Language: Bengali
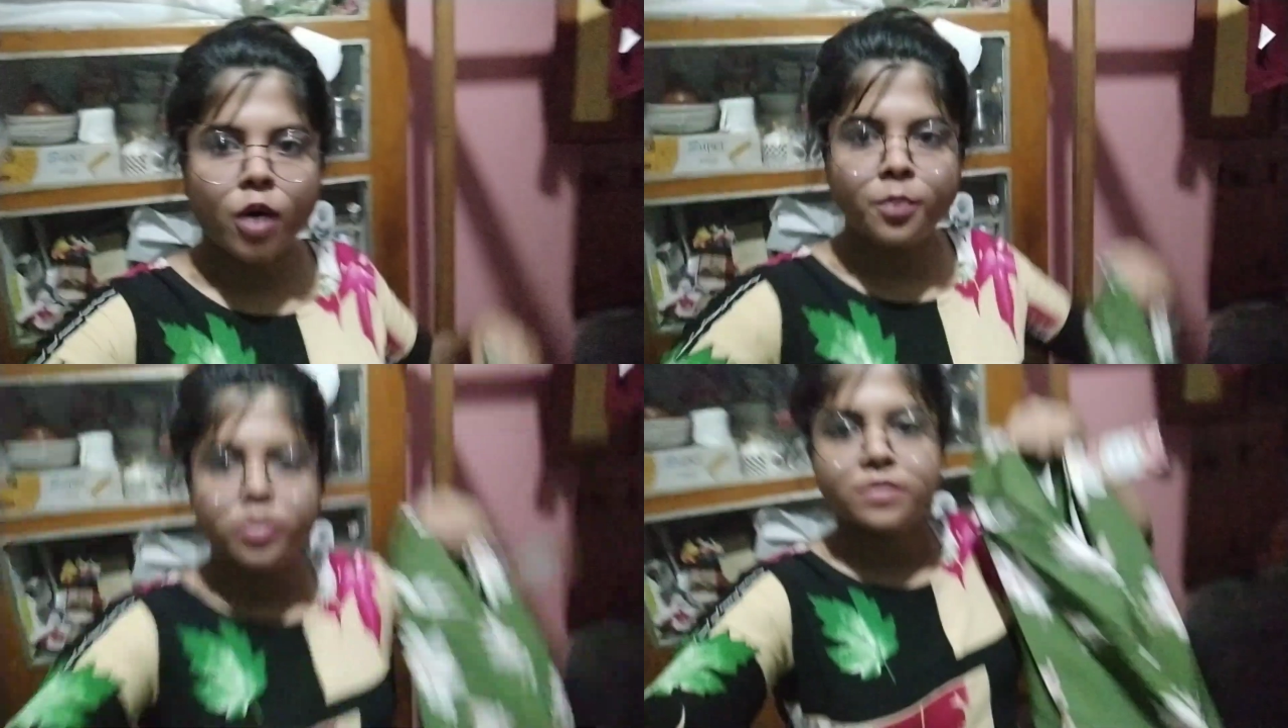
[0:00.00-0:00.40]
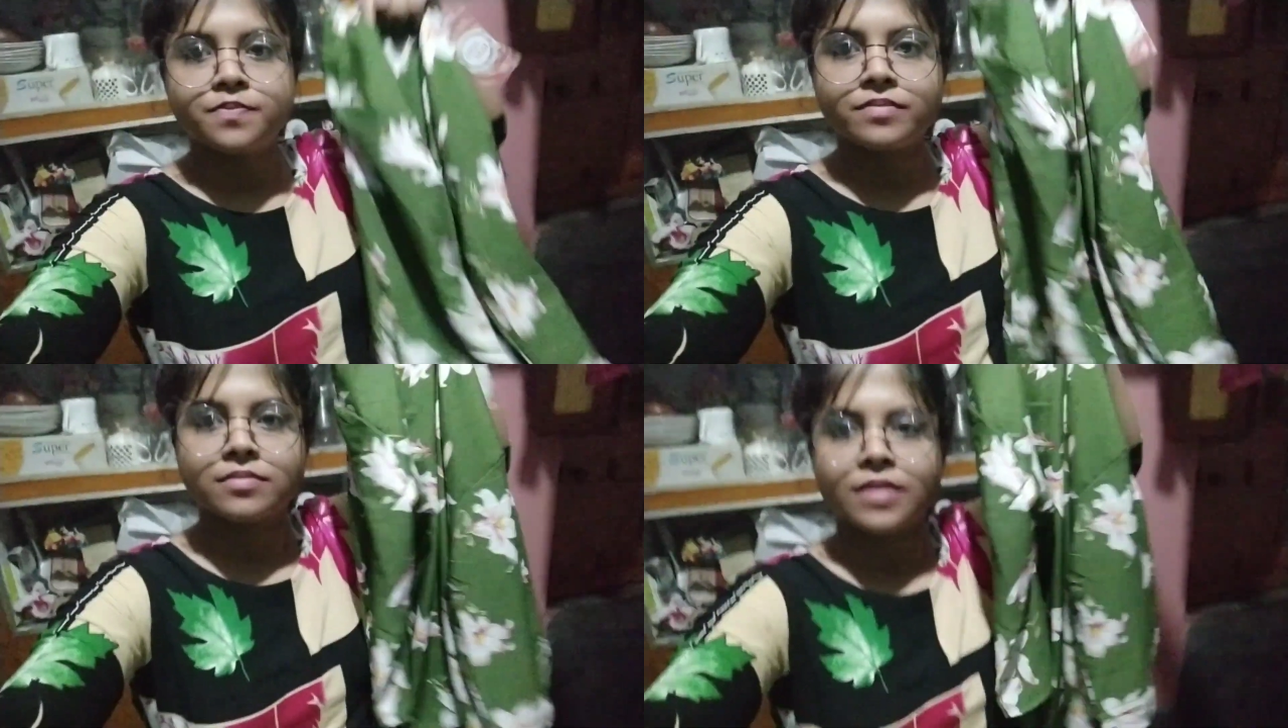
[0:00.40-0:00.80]
টপ
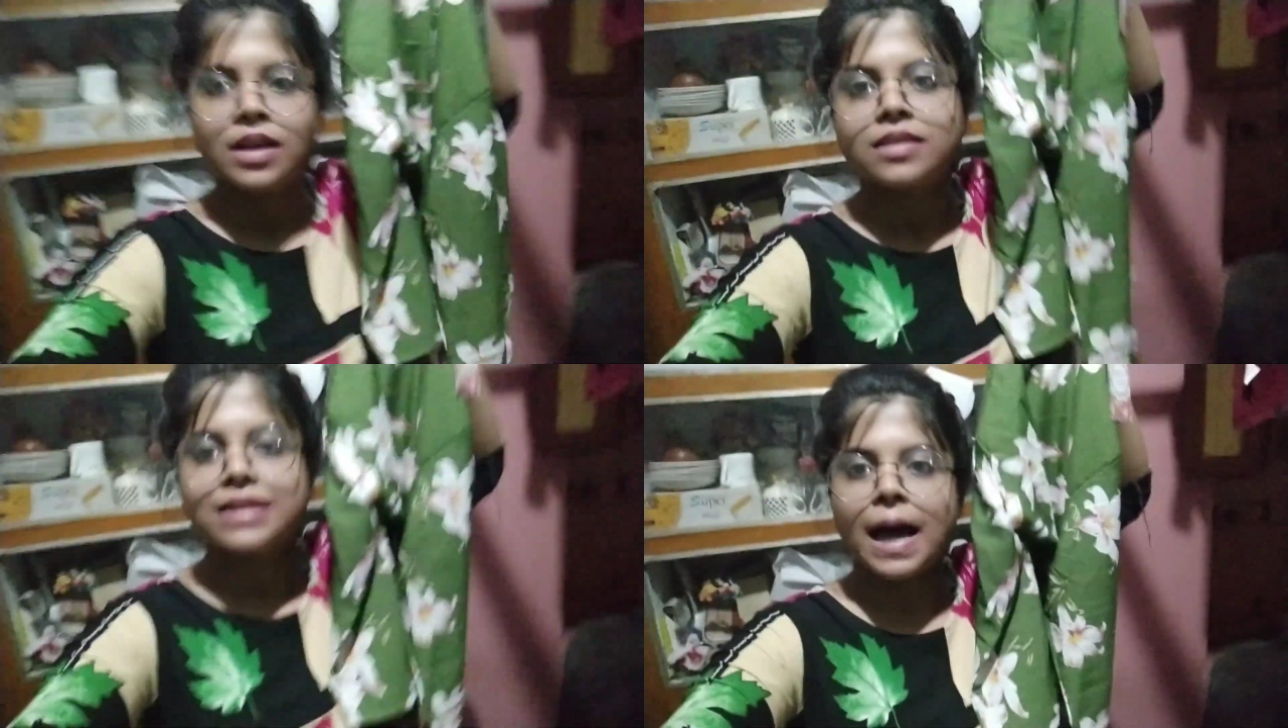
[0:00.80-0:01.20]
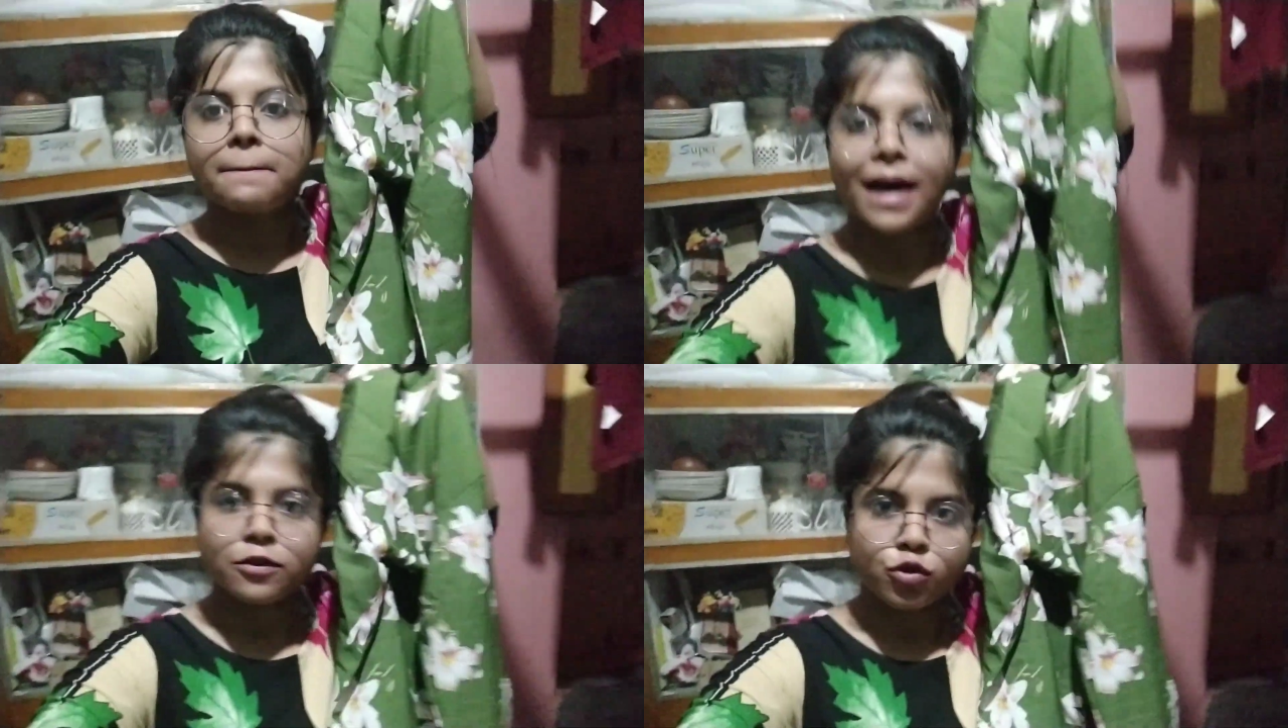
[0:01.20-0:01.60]

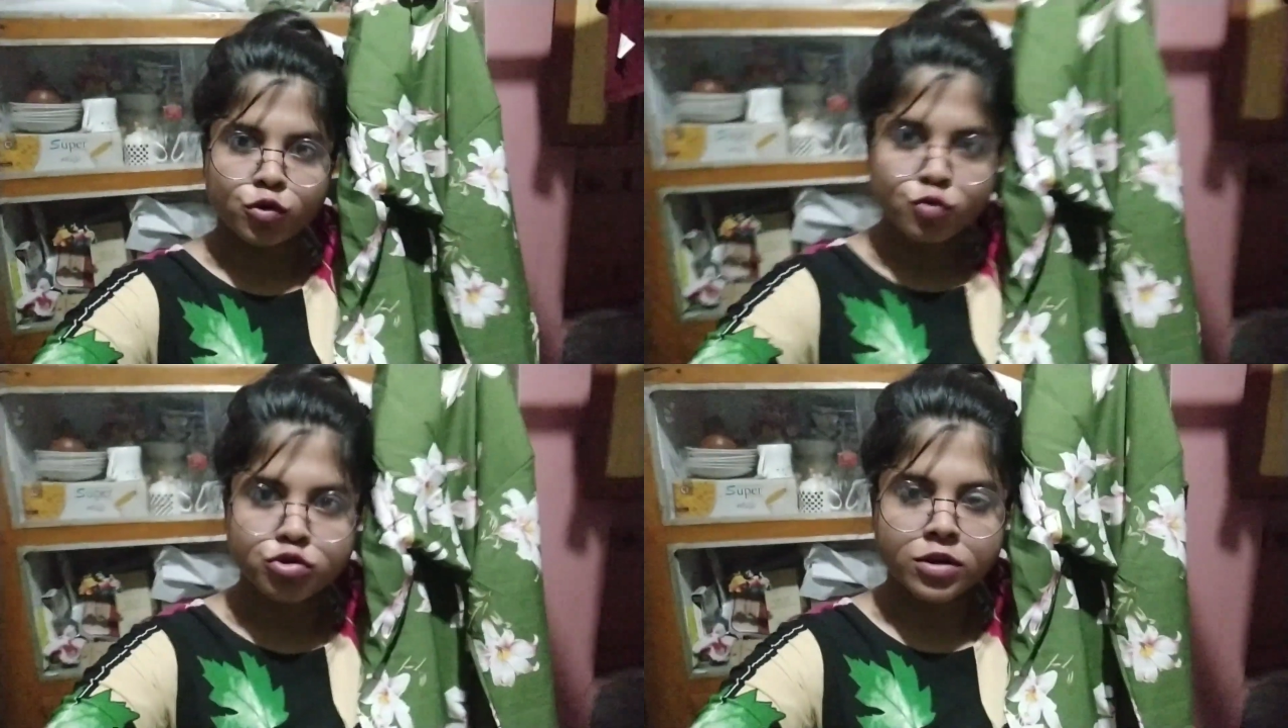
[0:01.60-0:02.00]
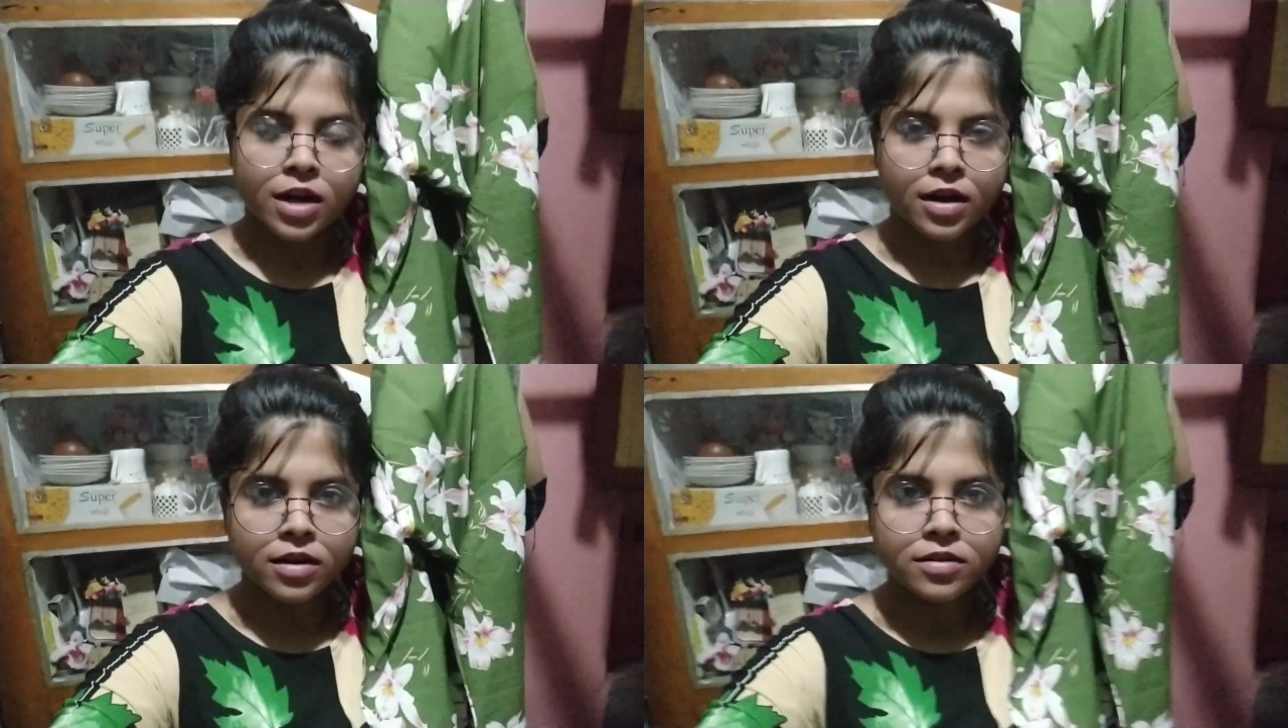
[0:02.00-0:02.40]
দাম মাত্র দুশো
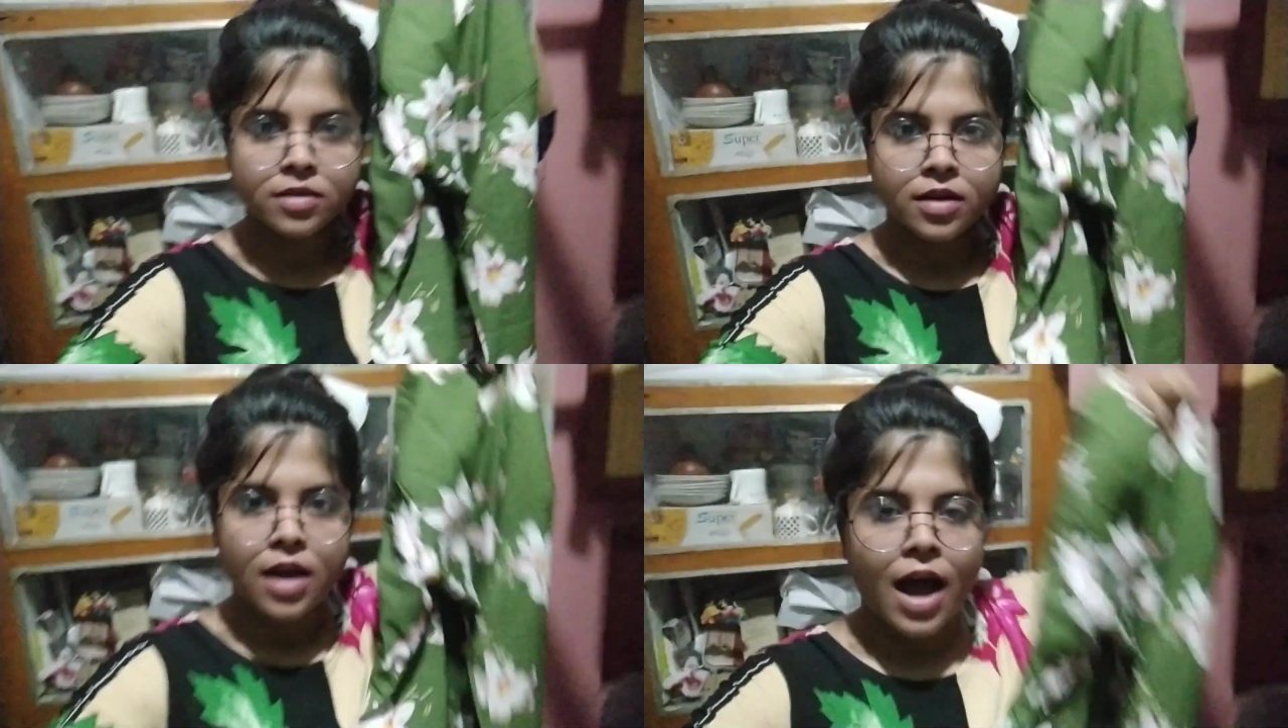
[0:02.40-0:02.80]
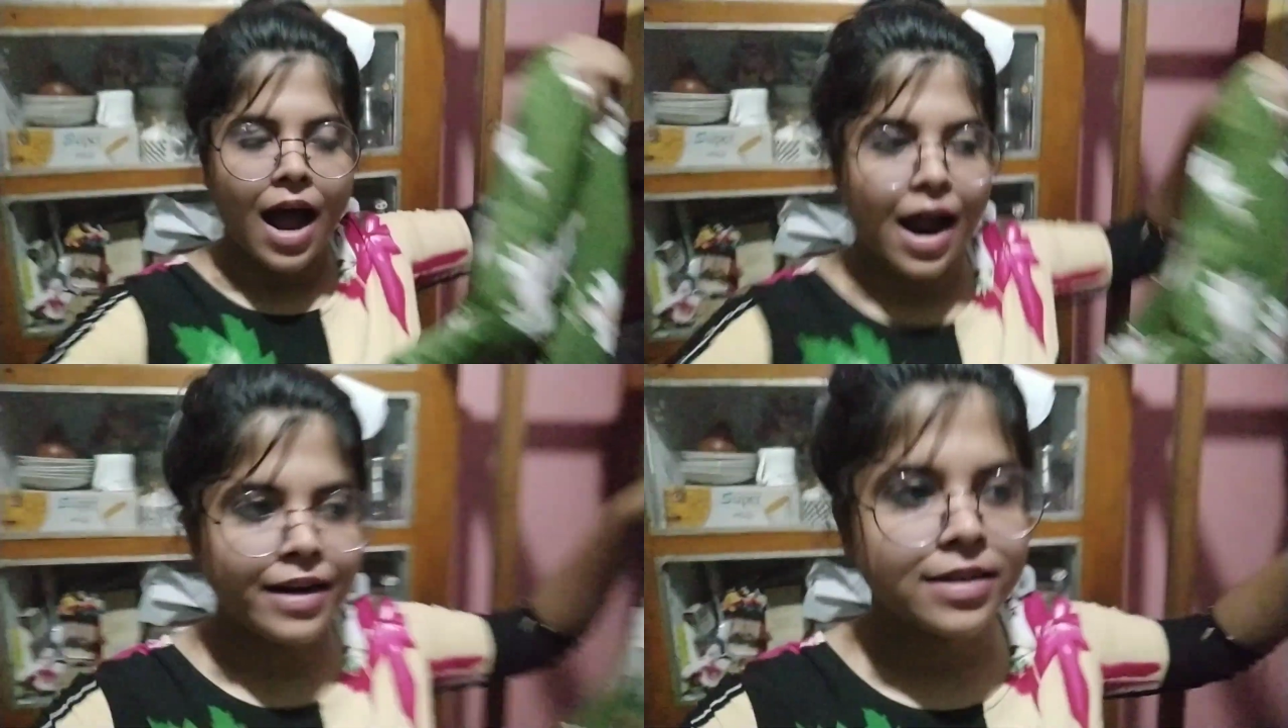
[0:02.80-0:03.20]
টাকা
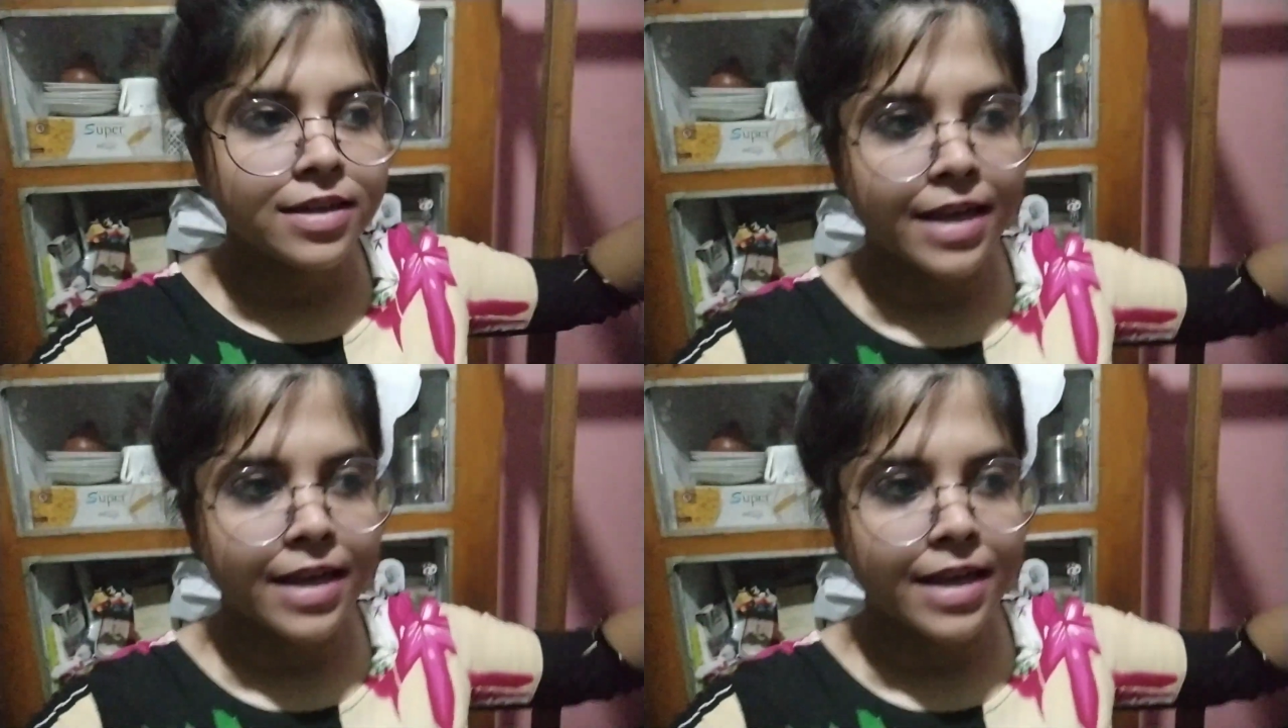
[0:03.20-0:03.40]
আর